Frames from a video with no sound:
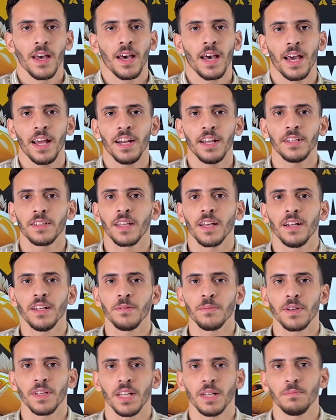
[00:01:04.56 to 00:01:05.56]
خلينا
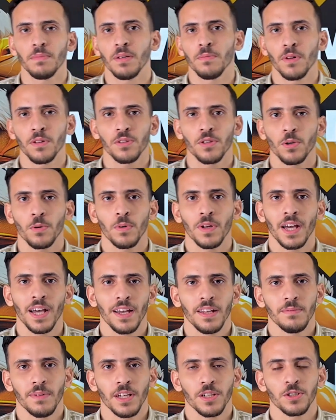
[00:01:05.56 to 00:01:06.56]
نتكلم كده بالمنطق
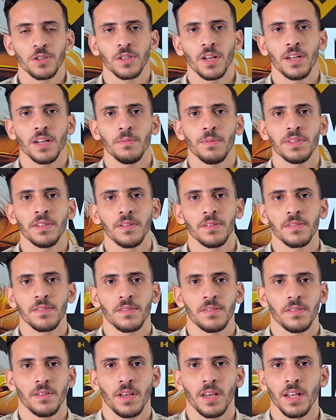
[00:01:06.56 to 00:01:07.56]
والعقل معلش انا
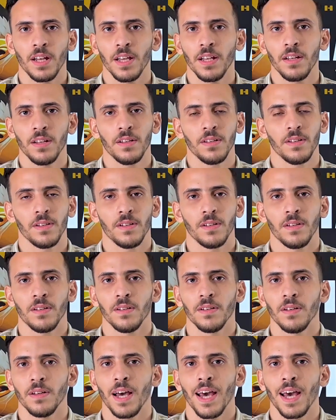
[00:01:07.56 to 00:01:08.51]
بدرس خلال آه،